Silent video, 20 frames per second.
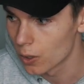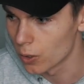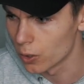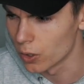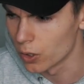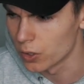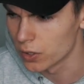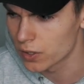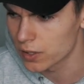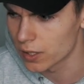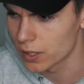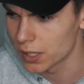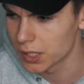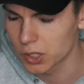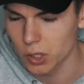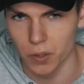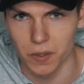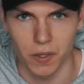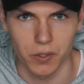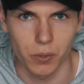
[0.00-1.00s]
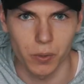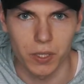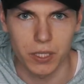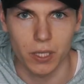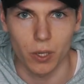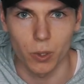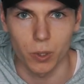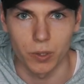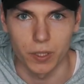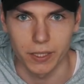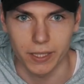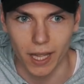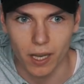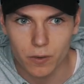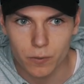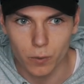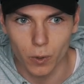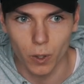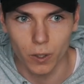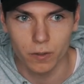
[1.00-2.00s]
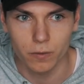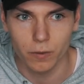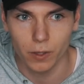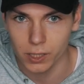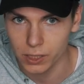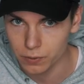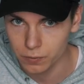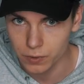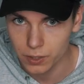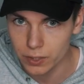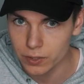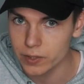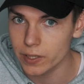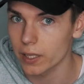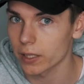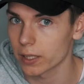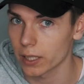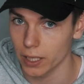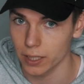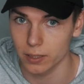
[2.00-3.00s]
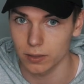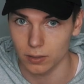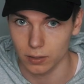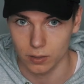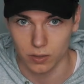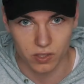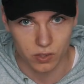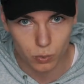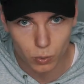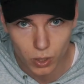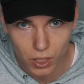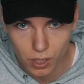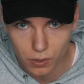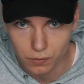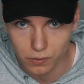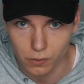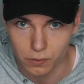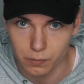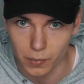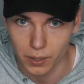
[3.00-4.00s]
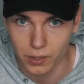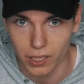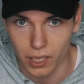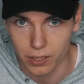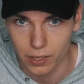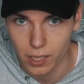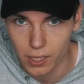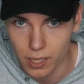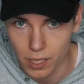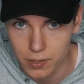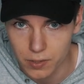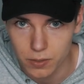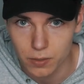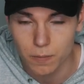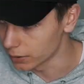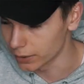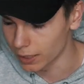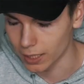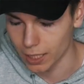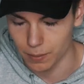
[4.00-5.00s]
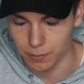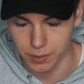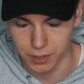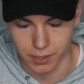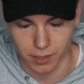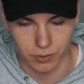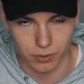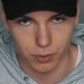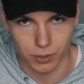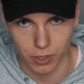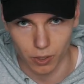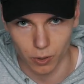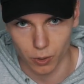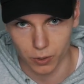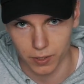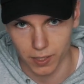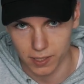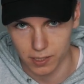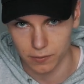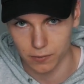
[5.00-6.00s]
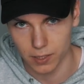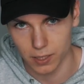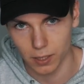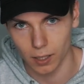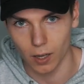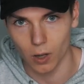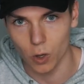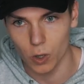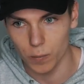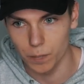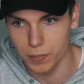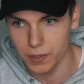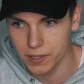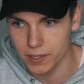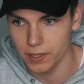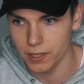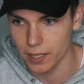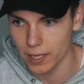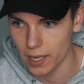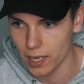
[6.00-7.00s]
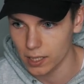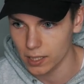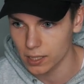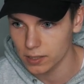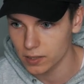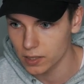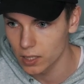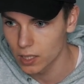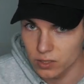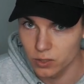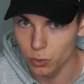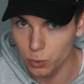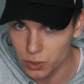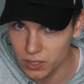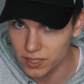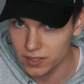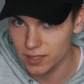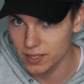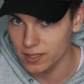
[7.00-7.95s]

und ich konnte natürlich auch nicht antworten, weil ich, wie gesagt, keinen Zugriff auf meinen Kanal hatte. Ja, hat mich natürlich auch deswegen auch ein bisschen geärgert. Durch